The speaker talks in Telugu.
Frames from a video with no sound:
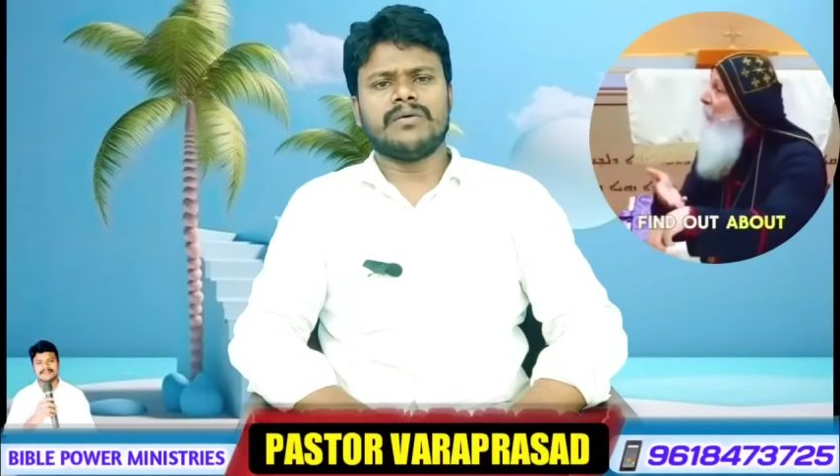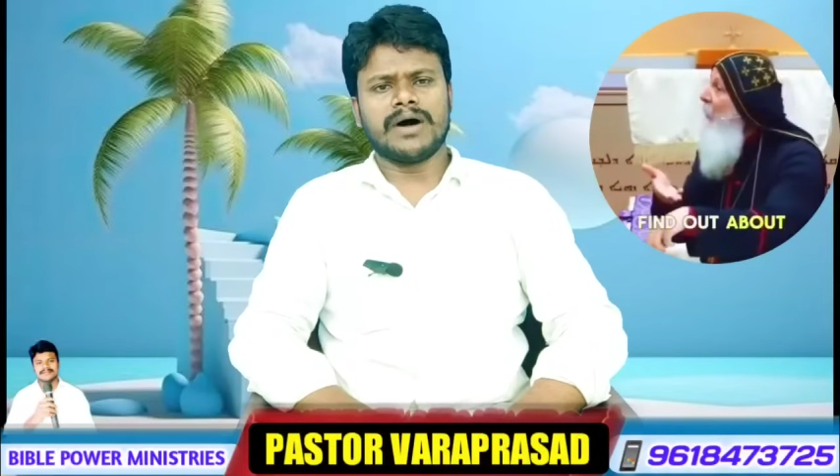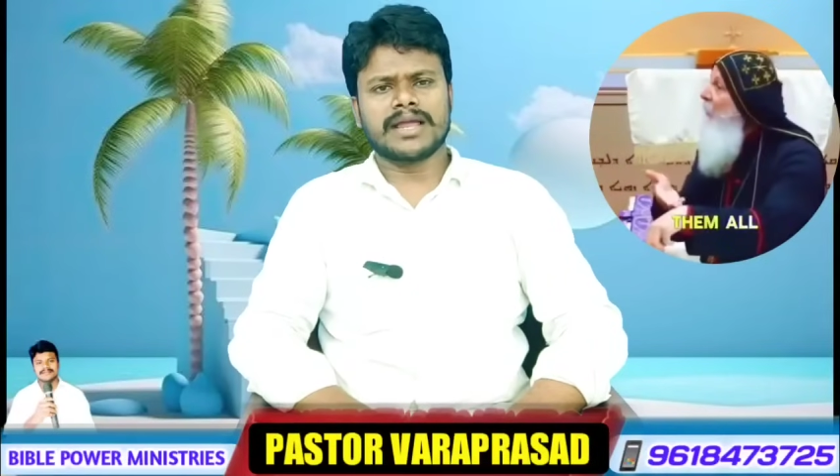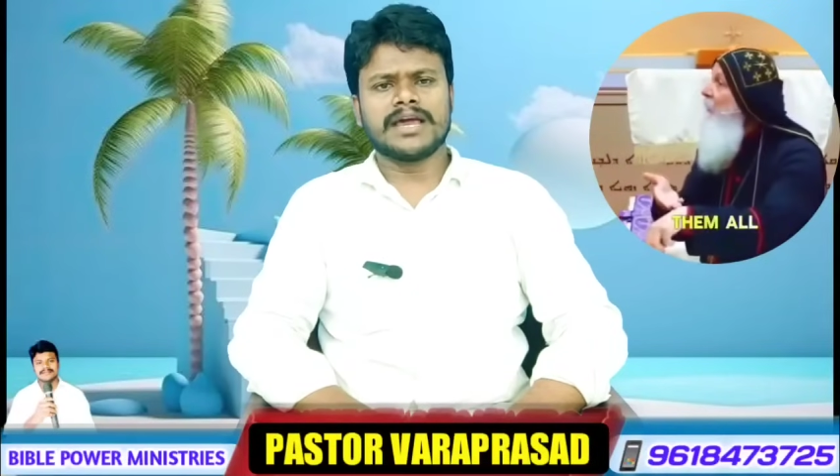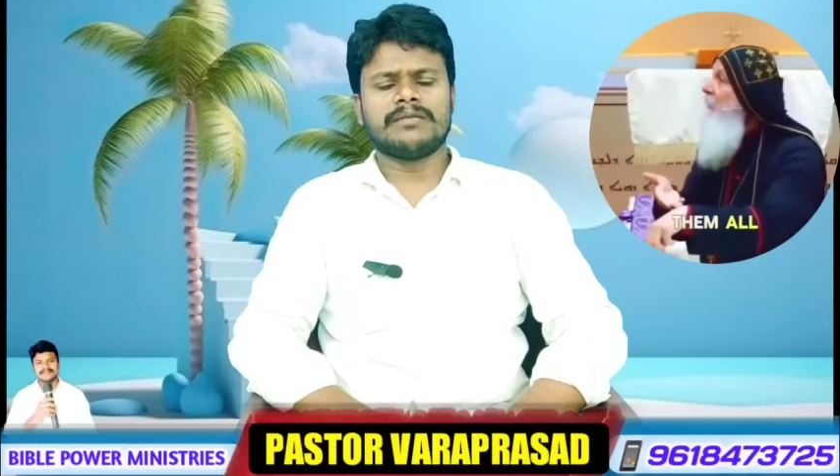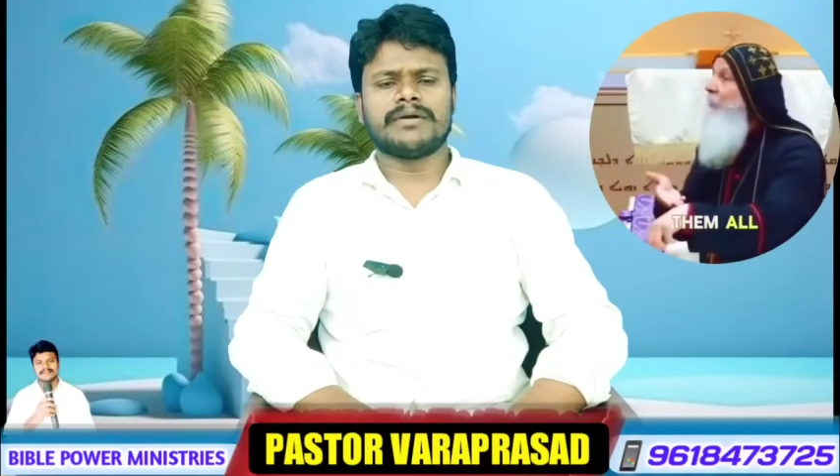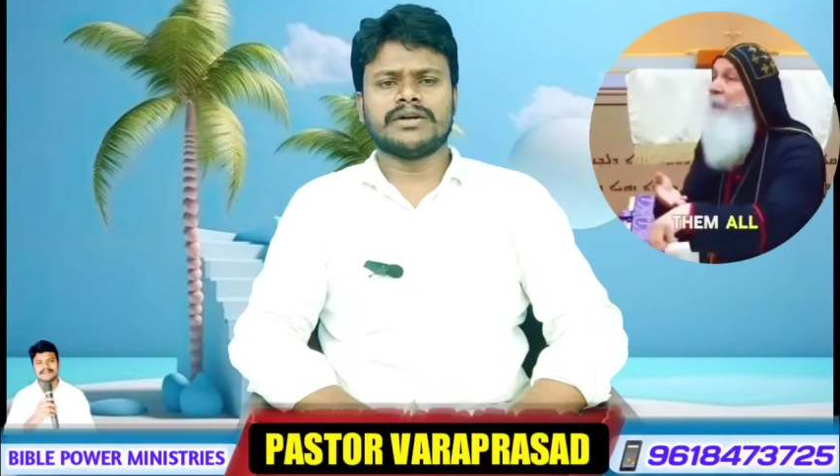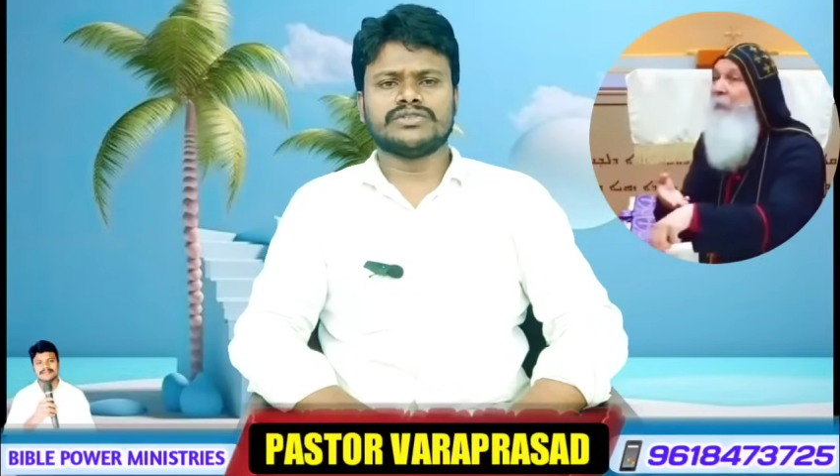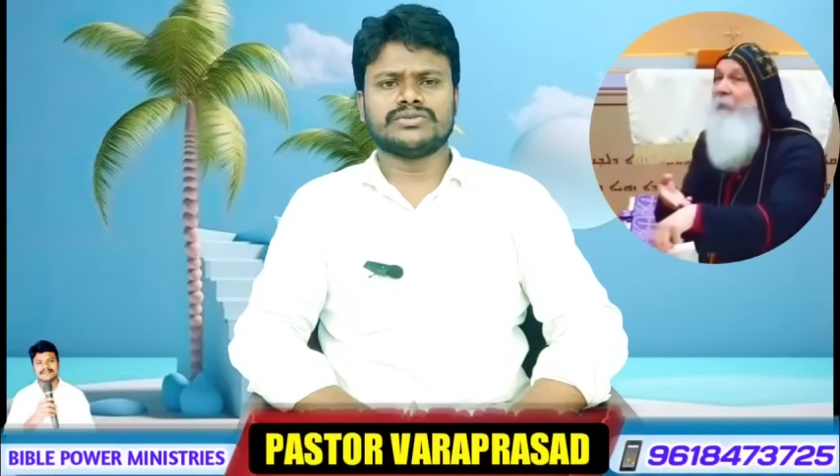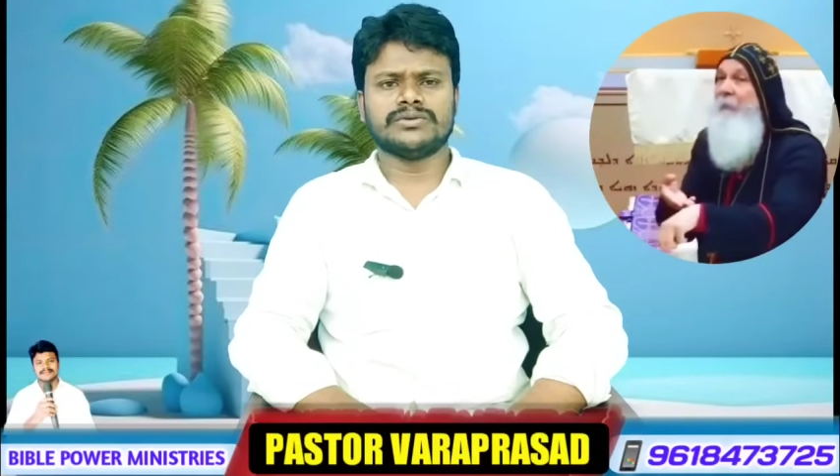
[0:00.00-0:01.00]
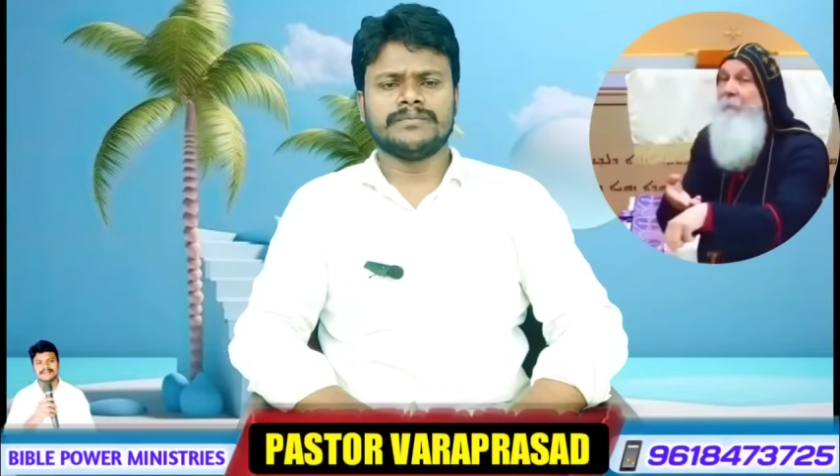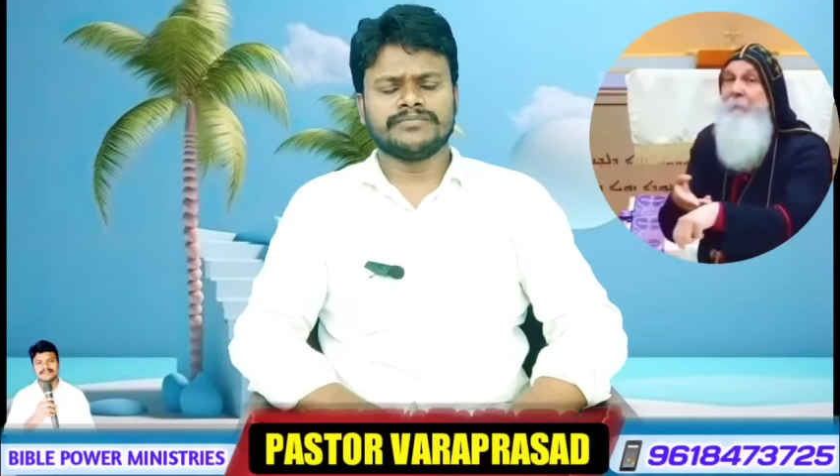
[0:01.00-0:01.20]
వాక్యాలు ప్రకటిస్తూ